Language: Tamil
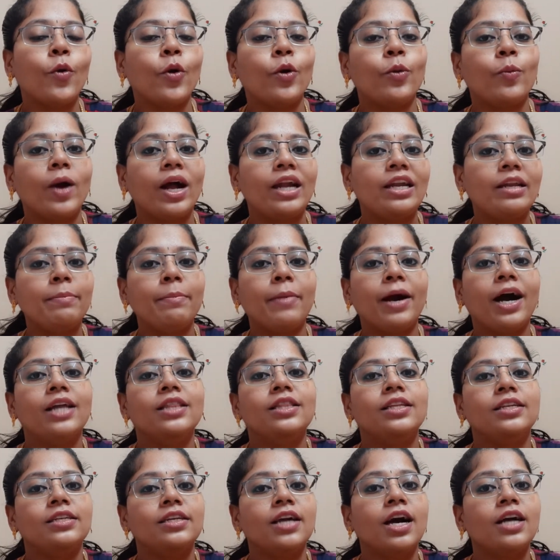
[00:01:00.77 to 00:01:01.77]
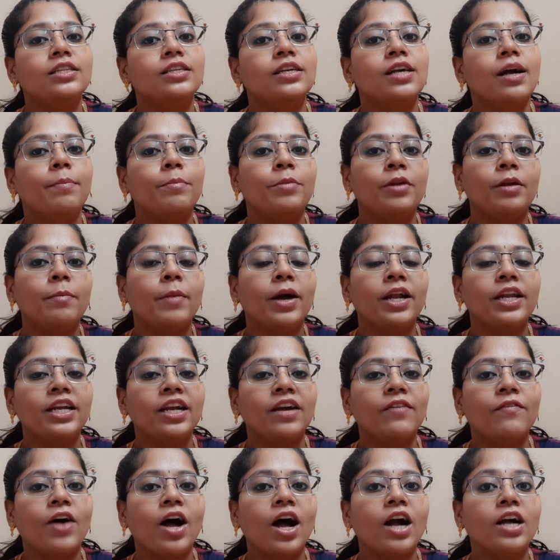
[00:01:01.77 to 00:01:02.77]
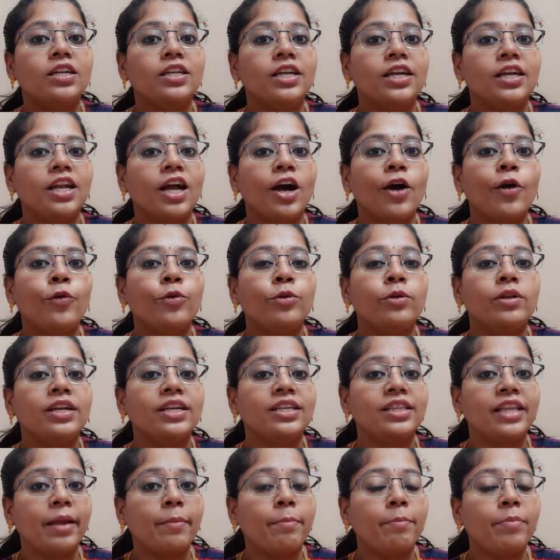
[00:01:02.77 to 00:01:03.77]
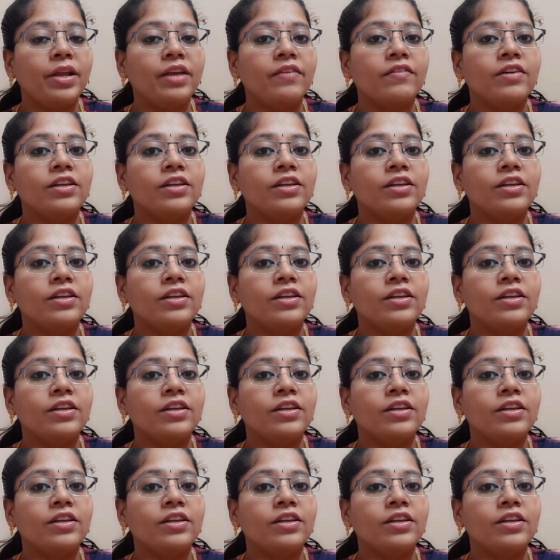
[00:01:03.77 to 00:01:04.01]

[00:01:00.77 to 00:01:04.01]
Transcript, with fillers: ஒரு வாட்டி பார்த்துட்டு அதுக்கப்புறமா நீங்கள் வாங்கினீங்கன்னா உங்களுக்கு இதை எப்படி